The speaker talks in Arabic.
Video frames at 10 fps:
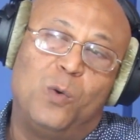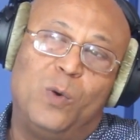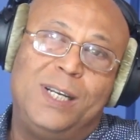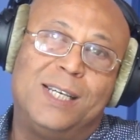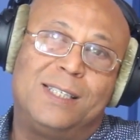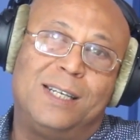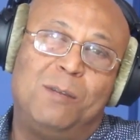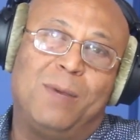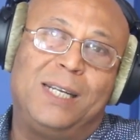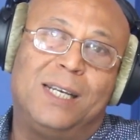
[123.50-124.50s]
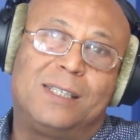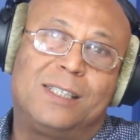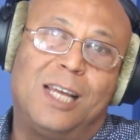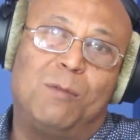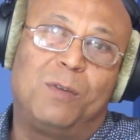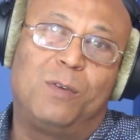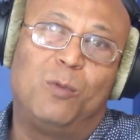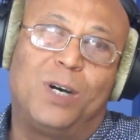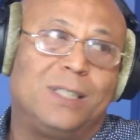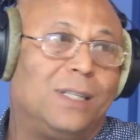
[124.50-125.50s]
والناس اللي معناها تستعمل في
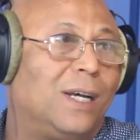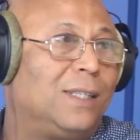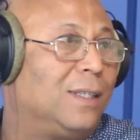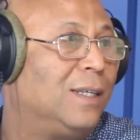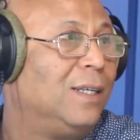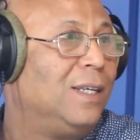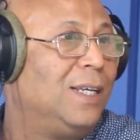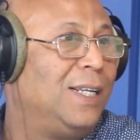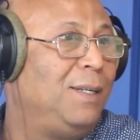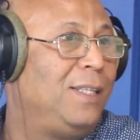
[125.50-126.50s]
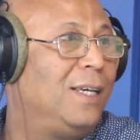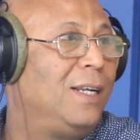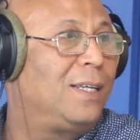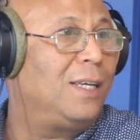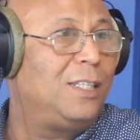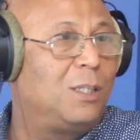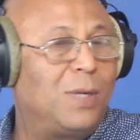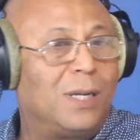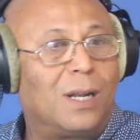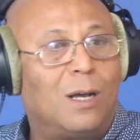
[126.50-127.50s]
المخدرات لذلك
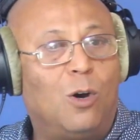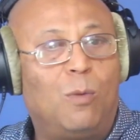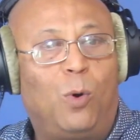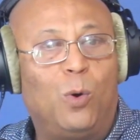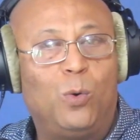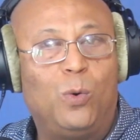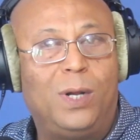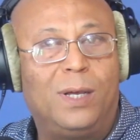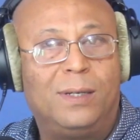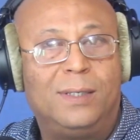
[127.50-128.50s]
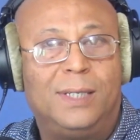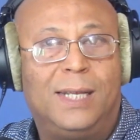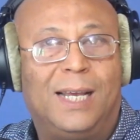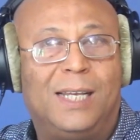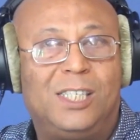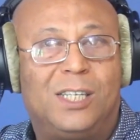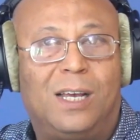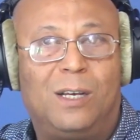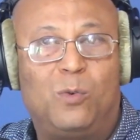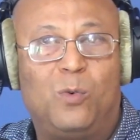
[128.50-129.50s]
يلزمنا نقاوم حلول
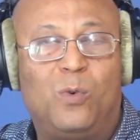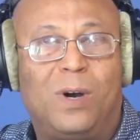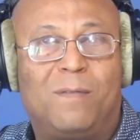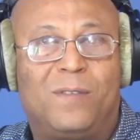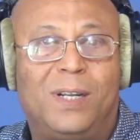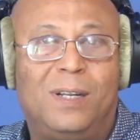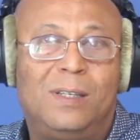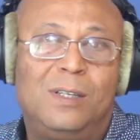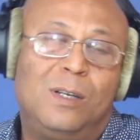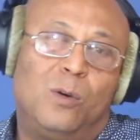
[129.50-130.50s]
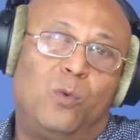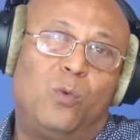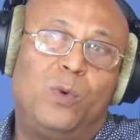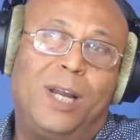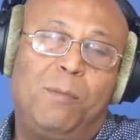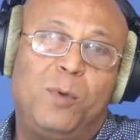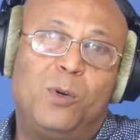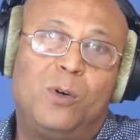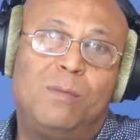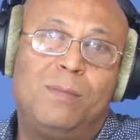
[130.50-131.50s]
أنجع وأفضل
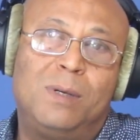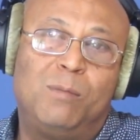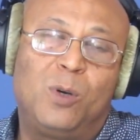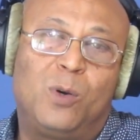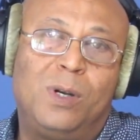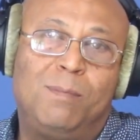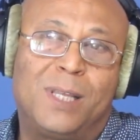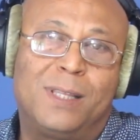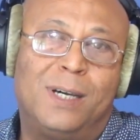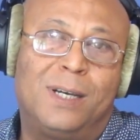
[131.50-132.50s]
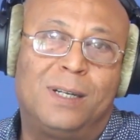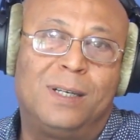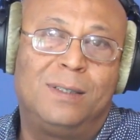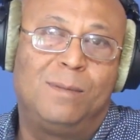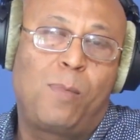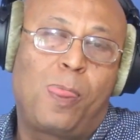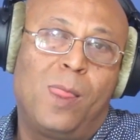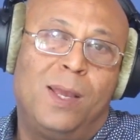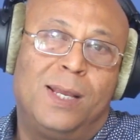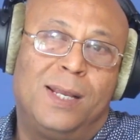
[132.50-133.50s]
ونحميوهم من كل مظاهر
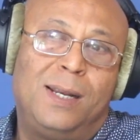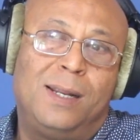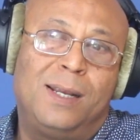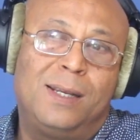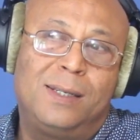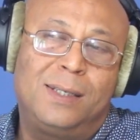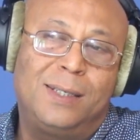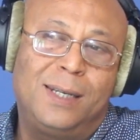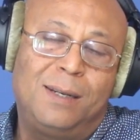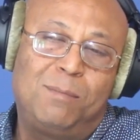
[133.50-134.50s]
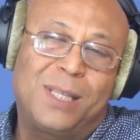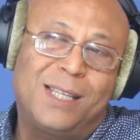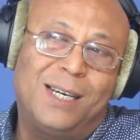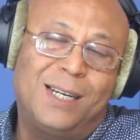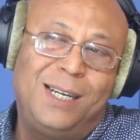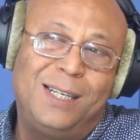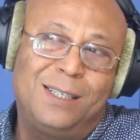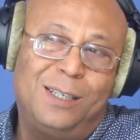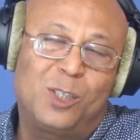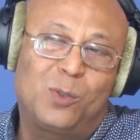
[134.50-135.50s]
المظاهر اللي
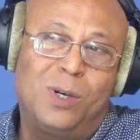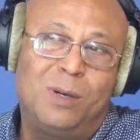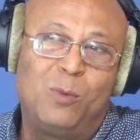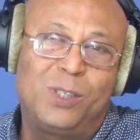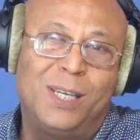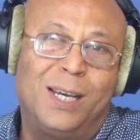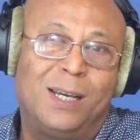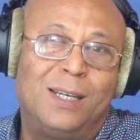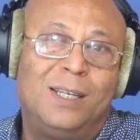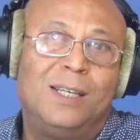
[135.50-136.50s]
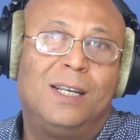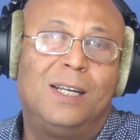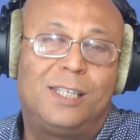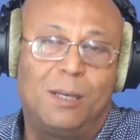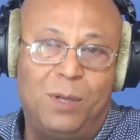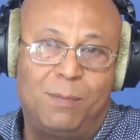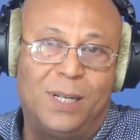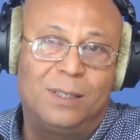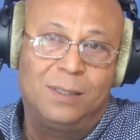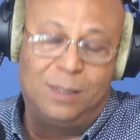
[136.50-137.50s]
نحسوها مسيئة
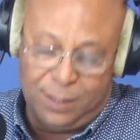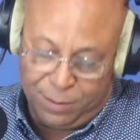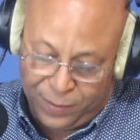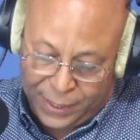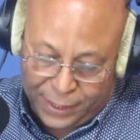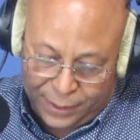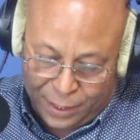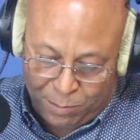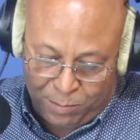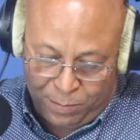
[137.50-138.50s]
لشبابنا في الختام